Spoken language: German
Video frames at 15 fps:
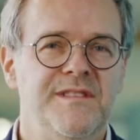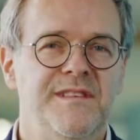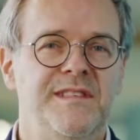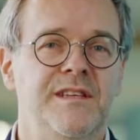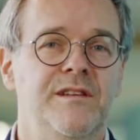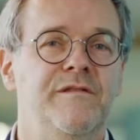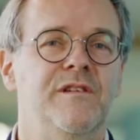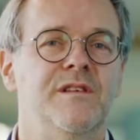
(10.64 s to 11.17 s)
Sie
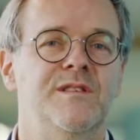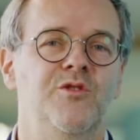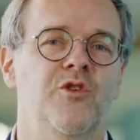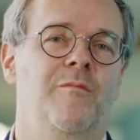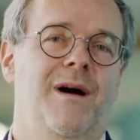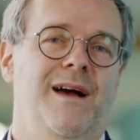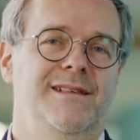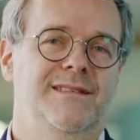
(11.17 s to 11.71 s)
sind
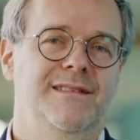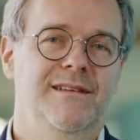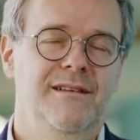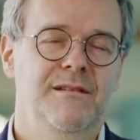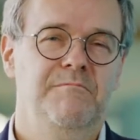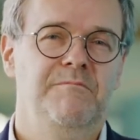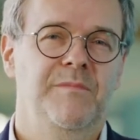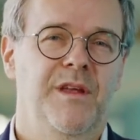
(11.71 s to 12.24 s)

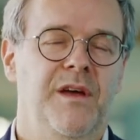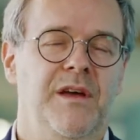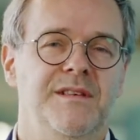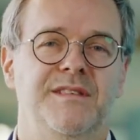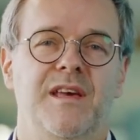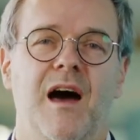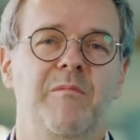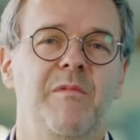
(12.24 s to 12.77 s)
Friseurmeisterin.
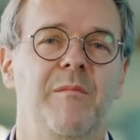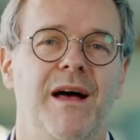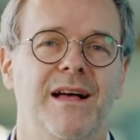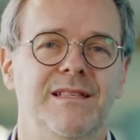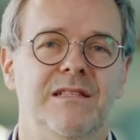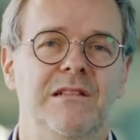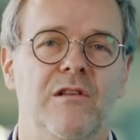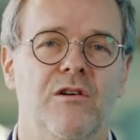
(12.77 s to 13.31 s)
Sie haben im
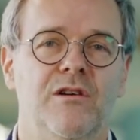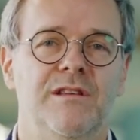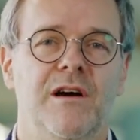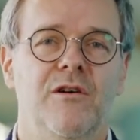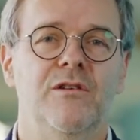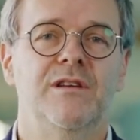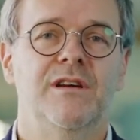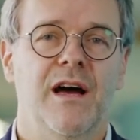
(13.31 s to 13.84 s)
ersten
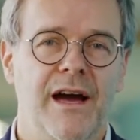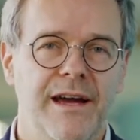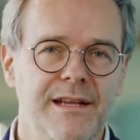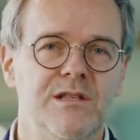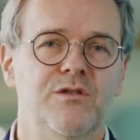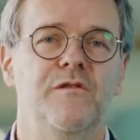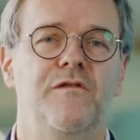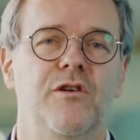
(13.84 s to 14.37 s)
Lockdown keine
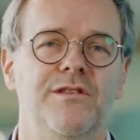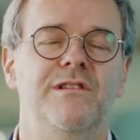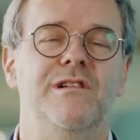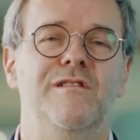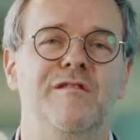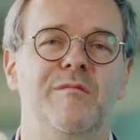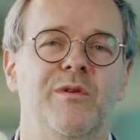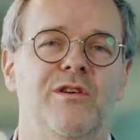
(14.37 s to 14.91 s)

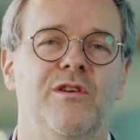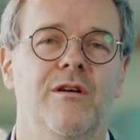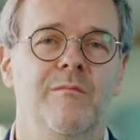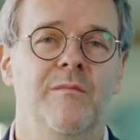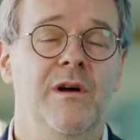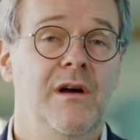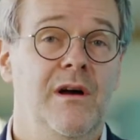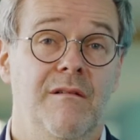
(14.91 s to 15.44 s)
Soforthilfe
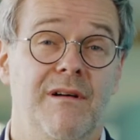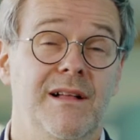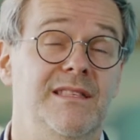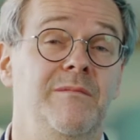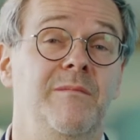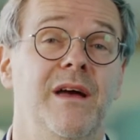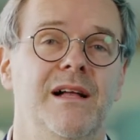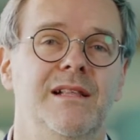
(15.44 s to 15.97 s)
bekommen, weil Sie
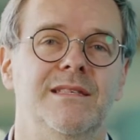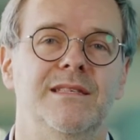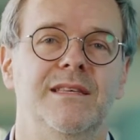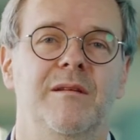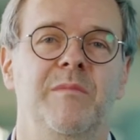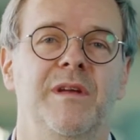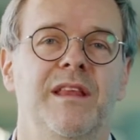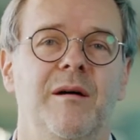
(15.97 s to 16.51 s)
mehr als
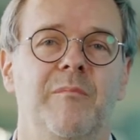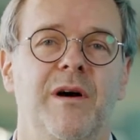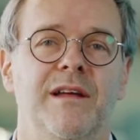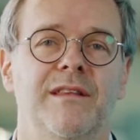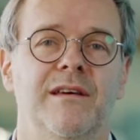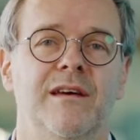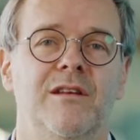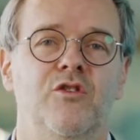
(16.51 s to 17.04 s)
zehn
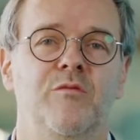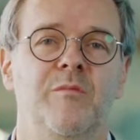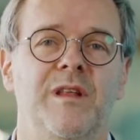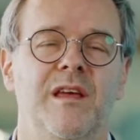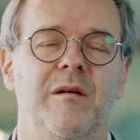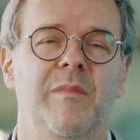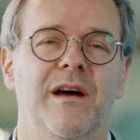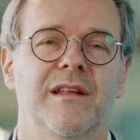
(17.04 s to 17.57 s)
Mitarbeiterinnen und
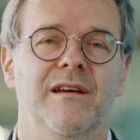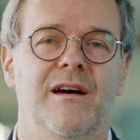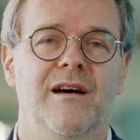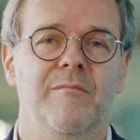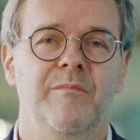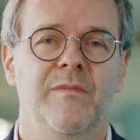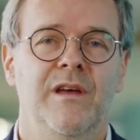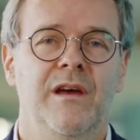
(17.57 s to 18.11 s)
Mitarbeiter
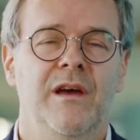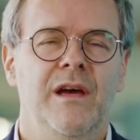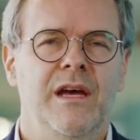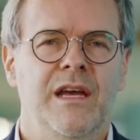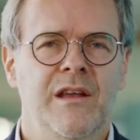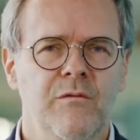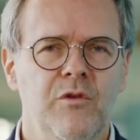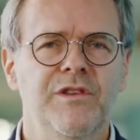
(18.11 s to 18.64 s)
haben.
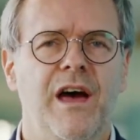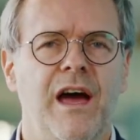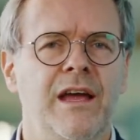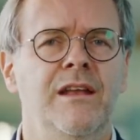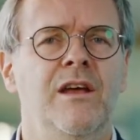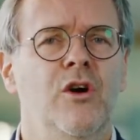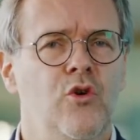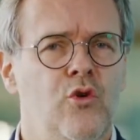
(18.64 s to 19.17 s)
Ihnen wurde
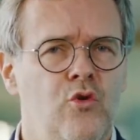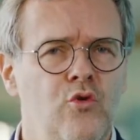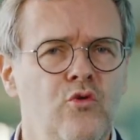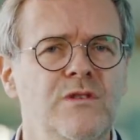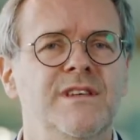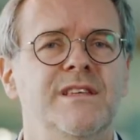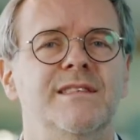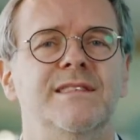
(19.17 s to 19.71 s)
ein
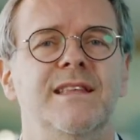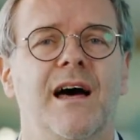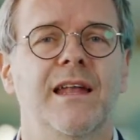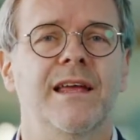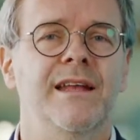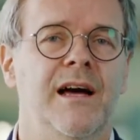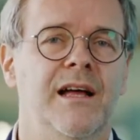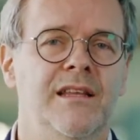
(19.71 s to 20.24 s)
gutes
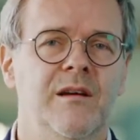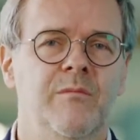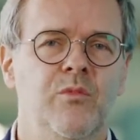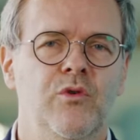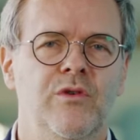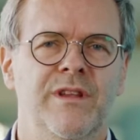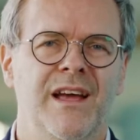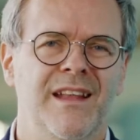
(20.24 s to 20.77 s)
Darlehen
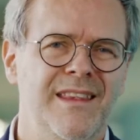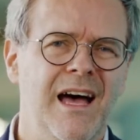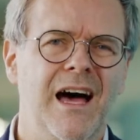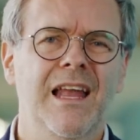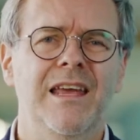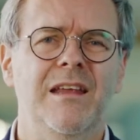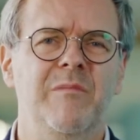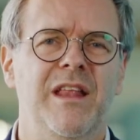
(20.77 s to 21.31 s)
angeboten, ein
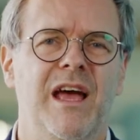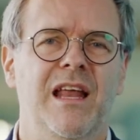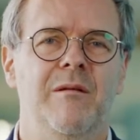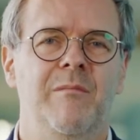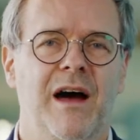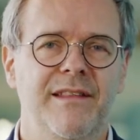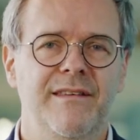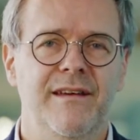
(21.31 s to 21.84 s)
Darlehen mit
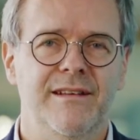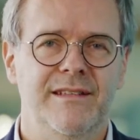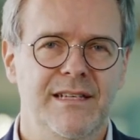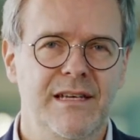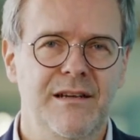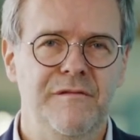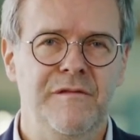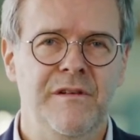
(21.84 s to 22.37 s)
einem
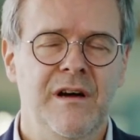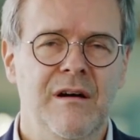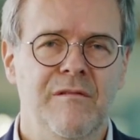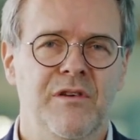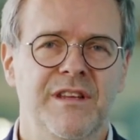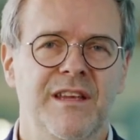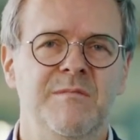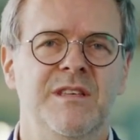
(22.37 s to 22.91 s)
Adjektiv,
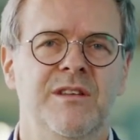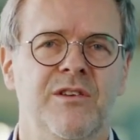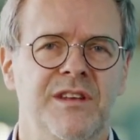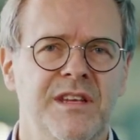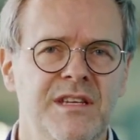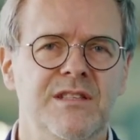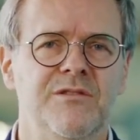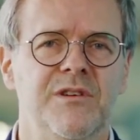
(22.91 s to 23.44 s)
von dem Sie noch
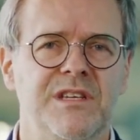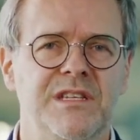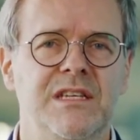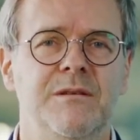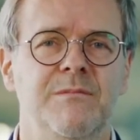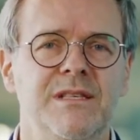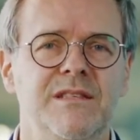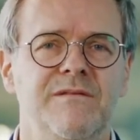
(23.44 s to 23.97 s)
nicht so
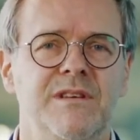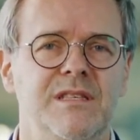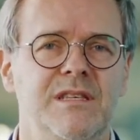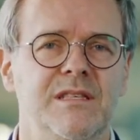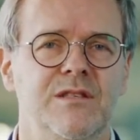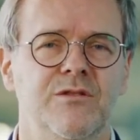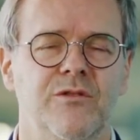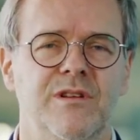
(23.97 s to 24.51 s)
richtig wissen, wie Sie
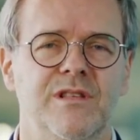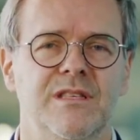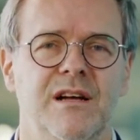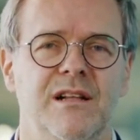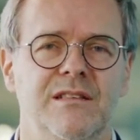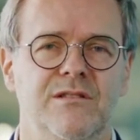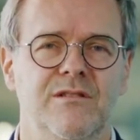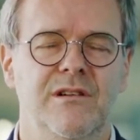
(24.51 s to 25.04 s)
es
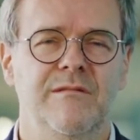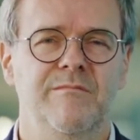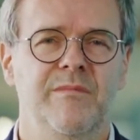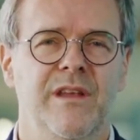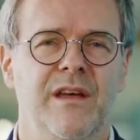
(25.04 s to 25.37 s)
zurückzahlen sollen.